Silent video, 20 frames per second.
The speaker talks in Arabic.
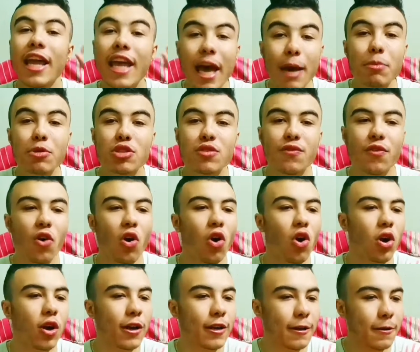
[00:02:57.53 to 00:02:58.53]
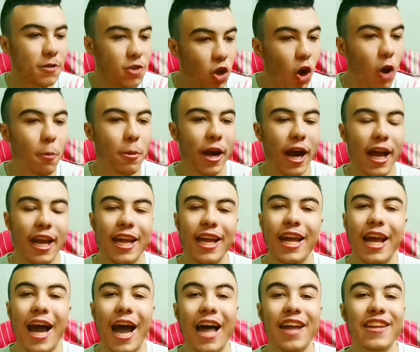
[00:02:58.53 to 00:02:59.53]
جاب صفار صابر
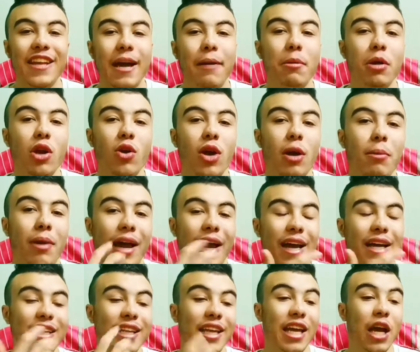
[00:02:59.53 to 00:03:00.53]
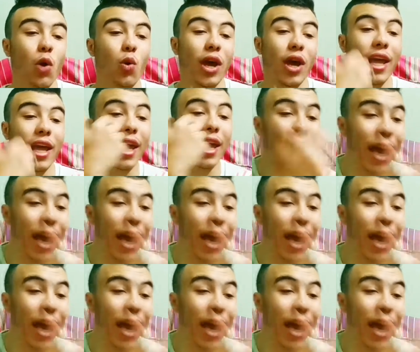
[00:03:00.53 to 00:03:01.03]
عليه عندي امل ان هو يعمل حاجات الجوله